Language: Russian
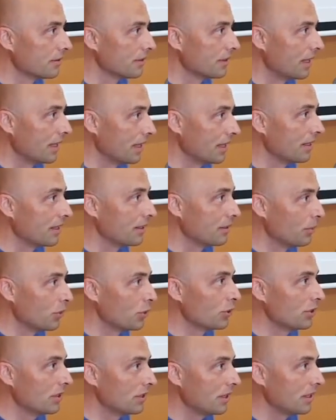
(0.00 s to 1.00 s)
Она говорит,
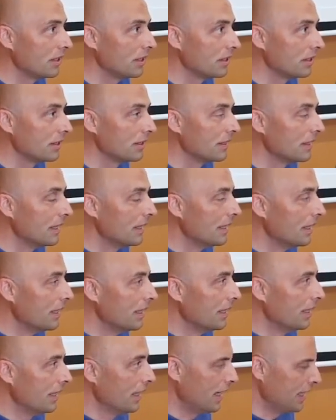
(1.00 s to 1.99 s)
можно троих.
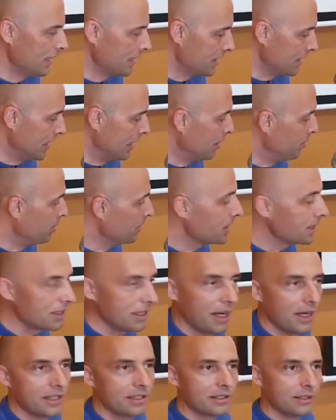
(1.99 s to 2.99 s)
Они стали
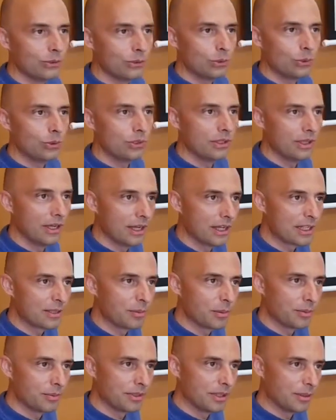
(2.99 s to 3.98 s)
писать с
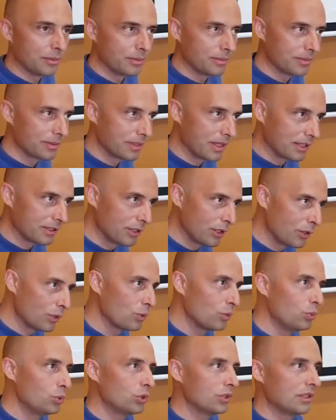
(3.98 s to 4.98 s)
энтузиазмом, там как-то
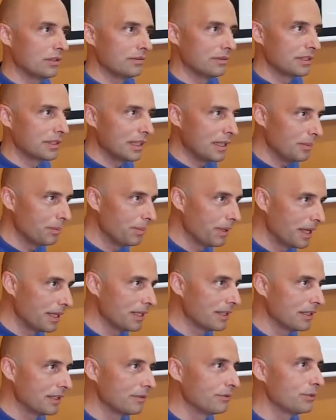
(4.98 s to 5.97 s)
ручкой выскребать
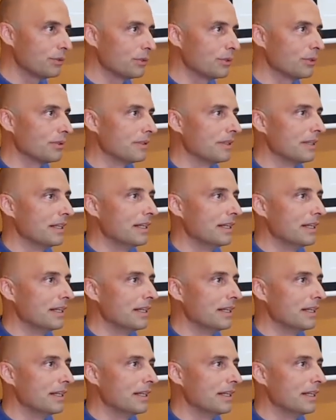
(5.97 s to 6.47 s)
это все.